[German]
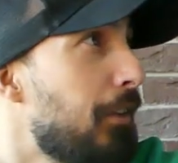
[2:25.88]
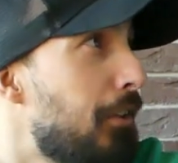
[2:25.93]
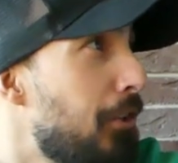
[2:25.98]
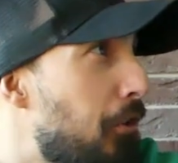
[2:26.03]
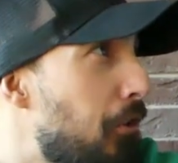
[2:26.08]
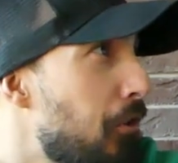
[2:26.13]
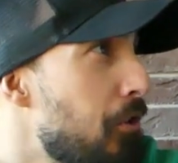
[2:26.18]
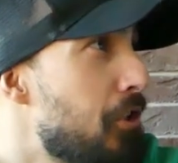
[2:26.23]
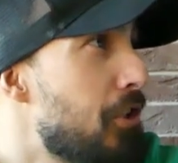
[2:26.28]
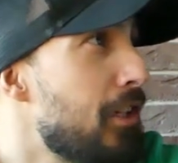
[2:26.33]
Die
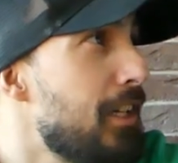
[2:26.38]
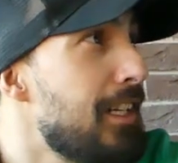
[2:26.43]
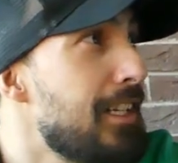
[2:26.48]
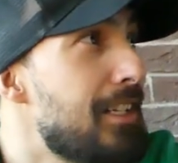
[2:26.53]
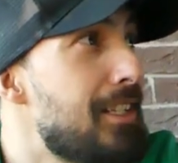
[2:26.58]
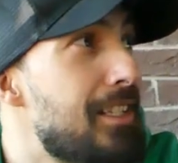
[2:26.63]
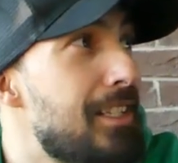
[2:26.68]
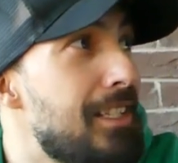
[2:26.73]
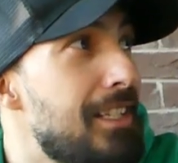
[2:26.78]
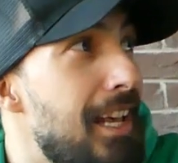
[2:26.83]
Küche
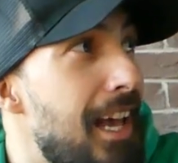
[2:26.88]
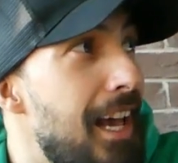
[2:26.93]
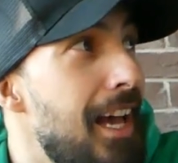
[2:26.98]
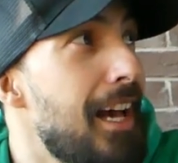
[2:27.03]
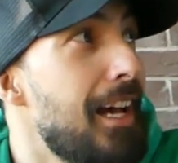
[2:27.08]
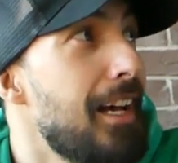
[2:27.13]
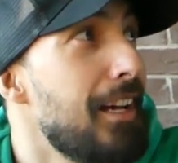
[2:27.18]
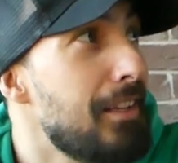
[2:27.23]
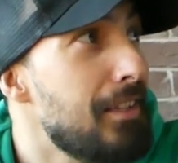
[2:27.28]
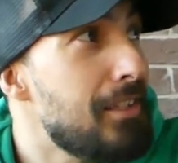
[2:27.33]
ist
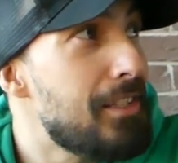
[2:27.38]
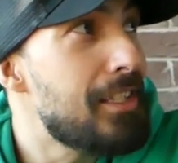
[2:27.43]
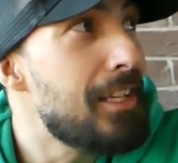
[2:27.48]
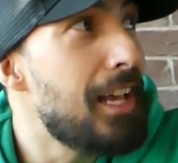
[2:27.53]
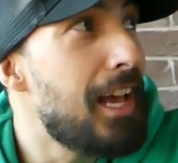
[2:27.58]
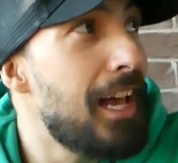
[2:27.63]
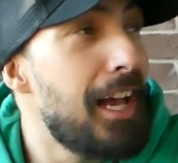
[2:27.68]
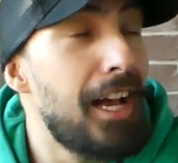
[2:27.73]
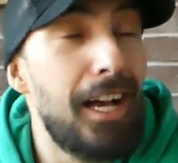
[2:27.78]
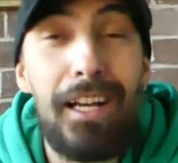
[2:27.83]
sehr,
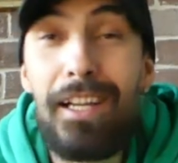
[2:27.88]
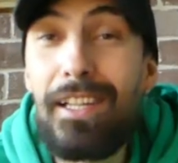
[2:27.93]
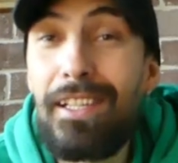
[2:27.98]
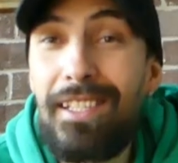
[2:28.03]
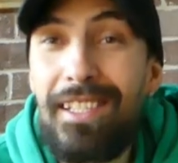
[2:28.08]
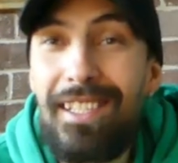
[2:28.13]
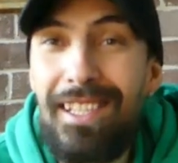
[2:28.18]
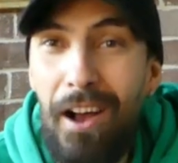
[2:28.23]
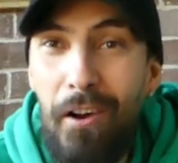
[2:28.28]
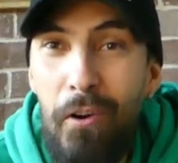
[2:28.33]
sehr
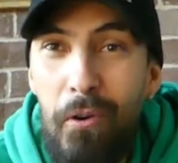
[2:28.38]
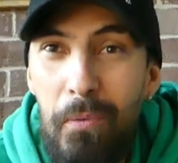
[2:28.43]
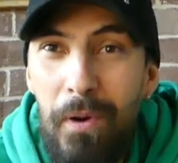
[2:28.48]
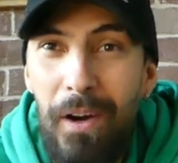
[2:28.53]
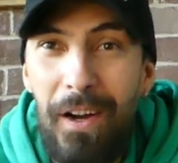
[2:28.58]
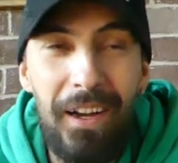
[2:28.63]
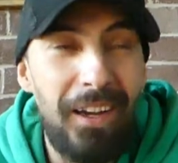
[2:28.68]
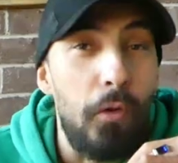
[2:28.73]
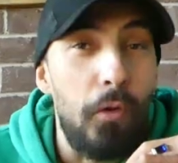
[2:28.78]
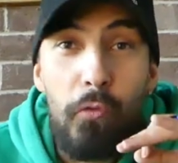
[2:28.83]

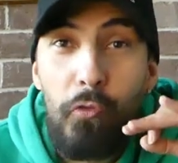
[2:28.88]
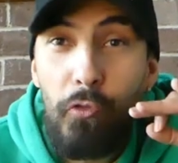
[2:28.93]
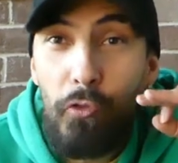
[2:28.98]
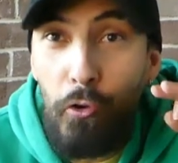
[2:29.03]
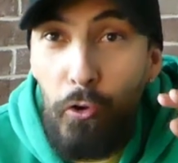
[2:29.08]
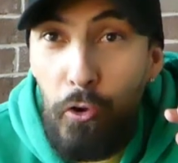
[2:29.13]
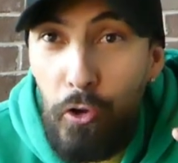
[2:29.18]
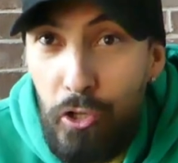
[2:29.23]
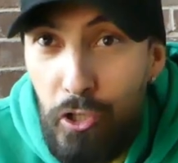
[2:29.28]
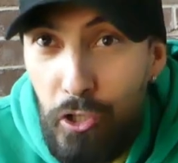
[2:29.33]
sauber.
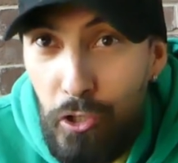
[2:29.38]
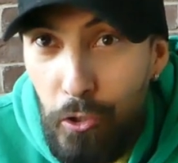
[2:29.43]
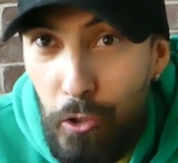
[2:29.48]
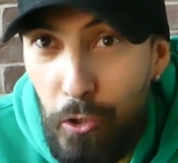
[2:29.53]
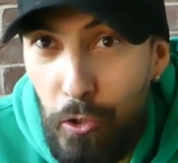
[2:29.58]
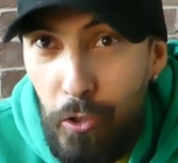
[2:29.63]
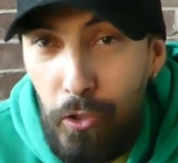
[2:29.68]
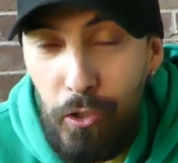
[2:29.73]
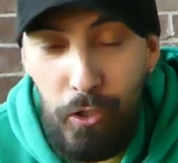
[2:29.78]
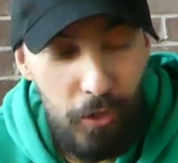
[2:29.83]

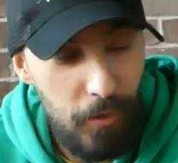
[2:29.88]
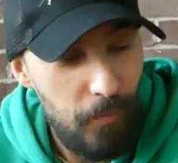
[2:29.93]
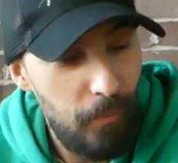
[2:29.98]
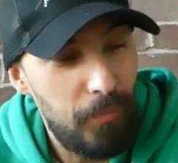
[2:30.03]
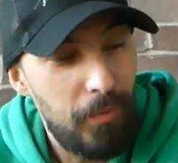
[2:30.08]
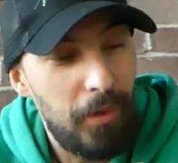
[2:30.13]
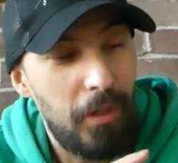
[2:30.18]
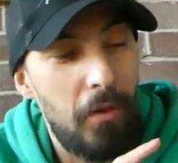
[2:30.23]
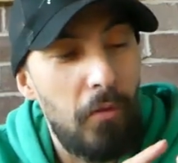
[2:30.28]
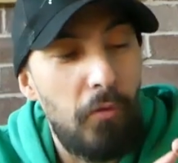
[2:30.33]
Frühstück,
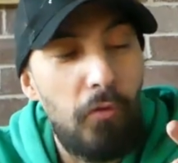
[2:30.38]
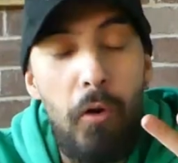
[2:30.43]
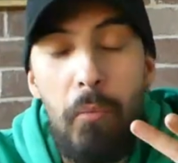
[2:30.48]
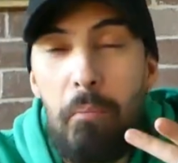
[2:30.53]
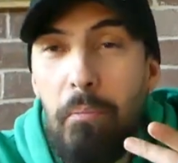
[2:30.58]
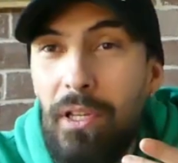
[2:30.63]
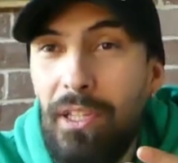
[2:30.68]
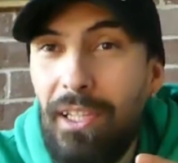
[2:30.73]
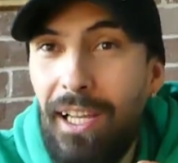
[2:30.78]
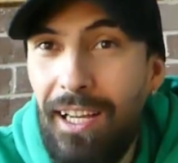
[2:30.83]

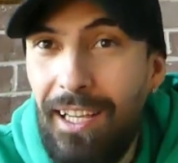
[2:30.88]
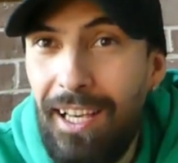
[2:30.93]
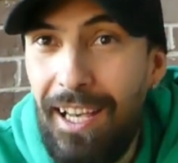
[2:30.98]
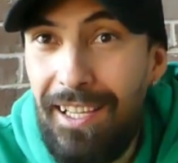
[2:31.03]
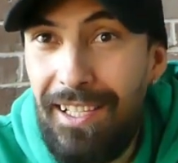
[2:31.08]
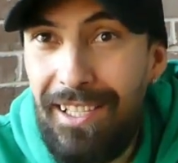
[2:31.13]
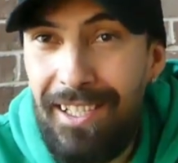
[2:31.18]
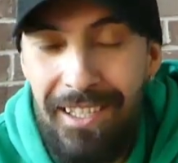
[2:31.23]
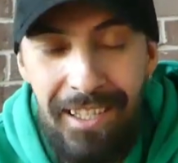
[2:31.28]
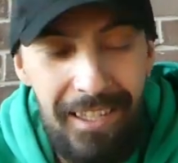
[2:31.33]
vom
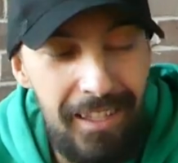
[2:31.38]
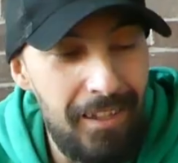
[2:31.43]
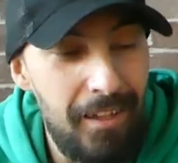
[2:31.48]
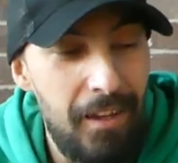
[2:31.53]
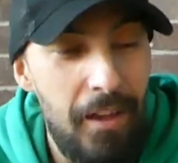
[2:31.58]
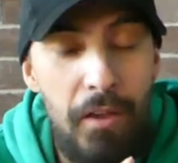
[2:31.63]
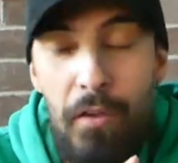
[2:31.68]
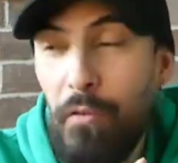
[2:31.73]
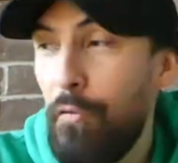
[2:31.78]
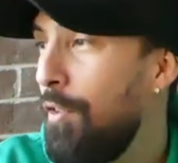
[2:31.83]
Mittagessen,
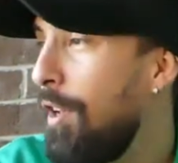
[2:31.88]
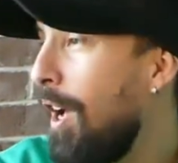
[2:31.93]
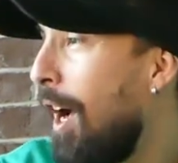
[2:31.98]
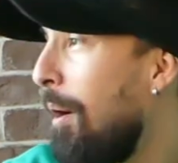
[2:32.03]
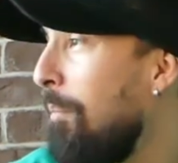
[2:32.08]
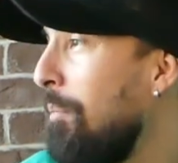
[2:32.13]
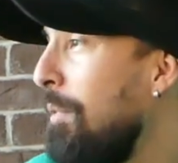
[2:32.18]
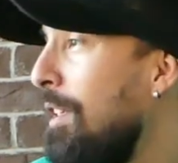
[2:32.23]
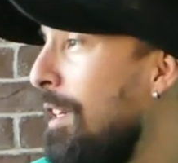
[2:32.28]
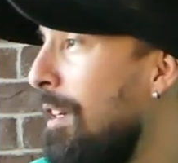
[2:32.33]
wir
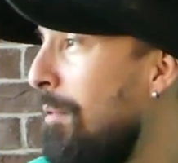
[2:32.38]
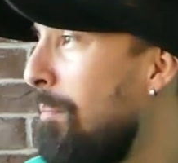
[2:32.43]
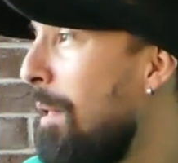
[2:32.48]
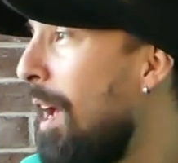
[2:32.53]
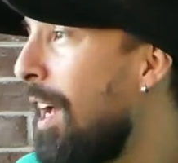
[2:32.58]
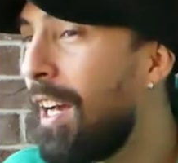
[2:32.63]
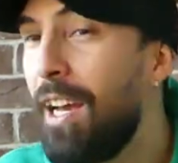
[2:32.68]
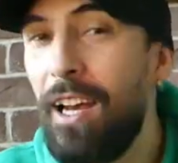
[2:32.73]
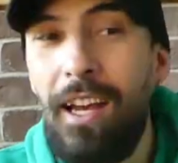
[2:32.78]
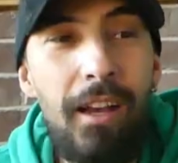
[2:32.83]
haben hier
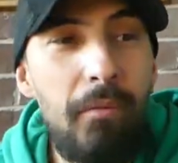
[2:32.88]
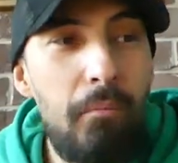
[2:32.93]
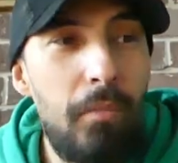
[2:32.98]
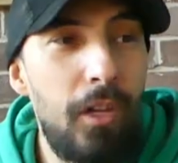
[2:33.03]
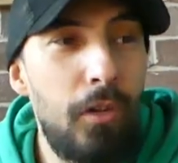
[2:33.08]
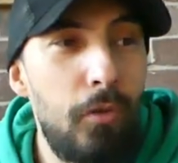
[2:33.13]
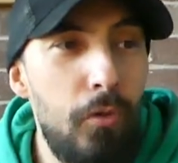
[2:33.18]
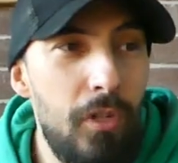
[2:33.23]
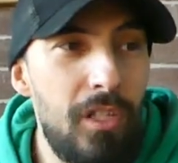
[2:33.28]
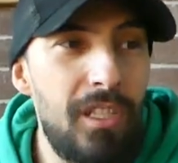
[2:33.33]
mehrere
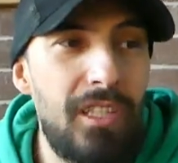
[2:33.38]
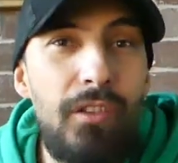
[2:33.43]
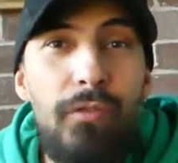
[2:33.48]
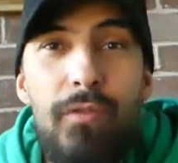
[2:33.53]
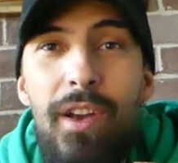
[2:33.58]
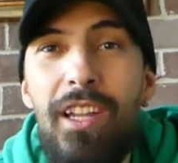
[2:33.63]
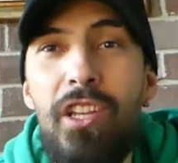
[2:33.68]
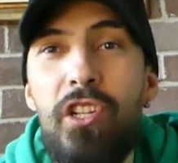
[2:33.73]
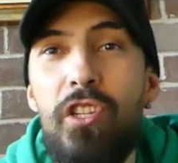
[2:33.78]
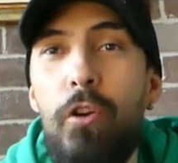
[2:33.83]
Menüs, die
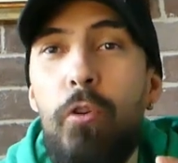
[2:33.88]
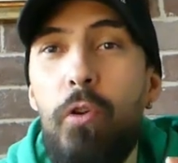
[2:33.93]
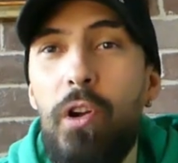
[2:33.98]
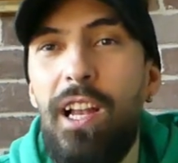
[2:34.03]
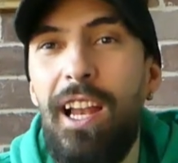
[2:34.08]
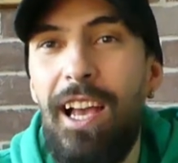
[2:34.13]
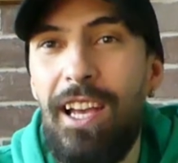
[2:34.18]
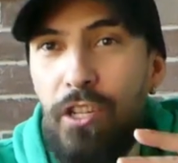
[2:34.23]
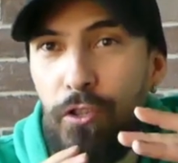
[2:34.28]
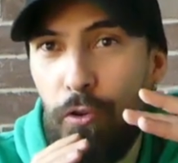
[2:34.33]
werde ich auch
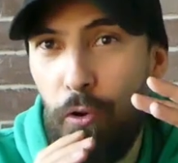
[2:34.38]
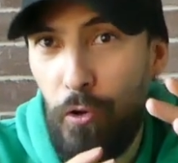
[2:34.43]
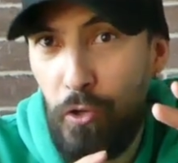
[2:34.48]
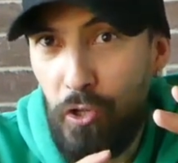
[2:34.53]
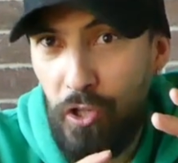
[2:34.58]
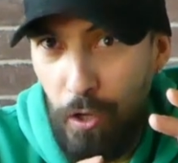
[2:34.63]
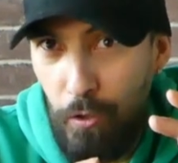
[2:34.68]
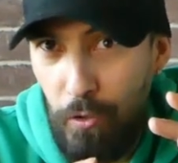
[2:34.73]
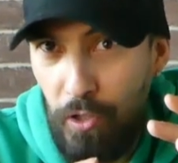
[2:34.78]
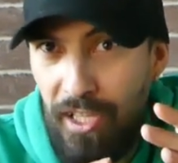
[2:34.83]
gleich
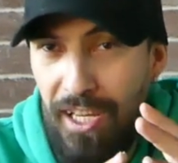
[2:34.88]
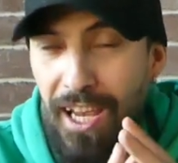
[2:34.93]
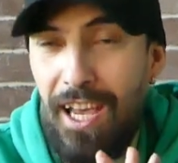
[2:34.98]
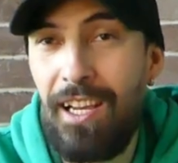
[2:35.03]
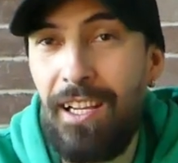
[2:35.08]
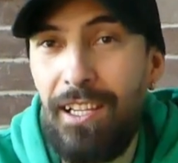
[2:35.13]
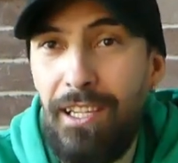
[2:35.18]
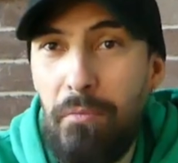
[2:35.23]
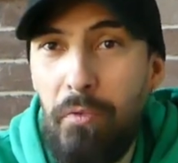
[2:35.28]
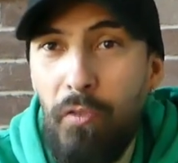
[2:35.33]
euch
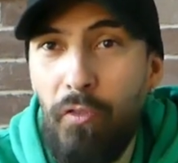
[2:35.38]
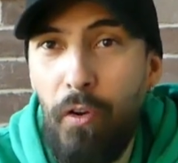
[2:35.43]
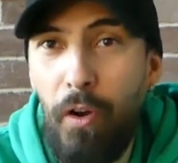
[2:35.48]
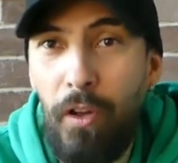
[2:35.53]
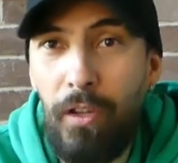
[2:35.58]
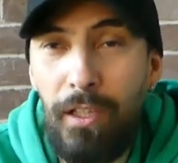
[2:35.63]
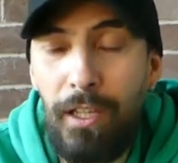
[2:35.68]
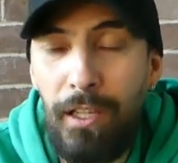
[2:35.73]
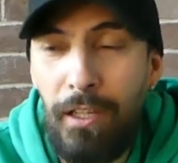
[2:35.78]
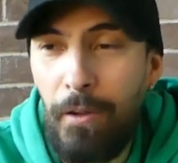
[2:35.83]
aufzeigen, liebe
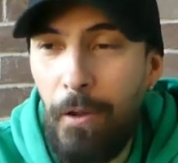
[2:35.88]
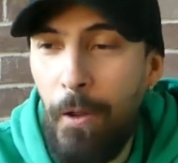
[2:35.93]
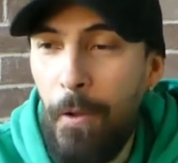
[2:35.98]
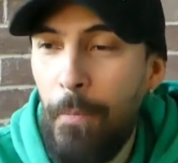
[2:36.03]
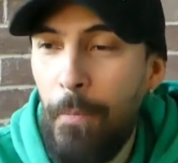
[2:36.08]
Freunde.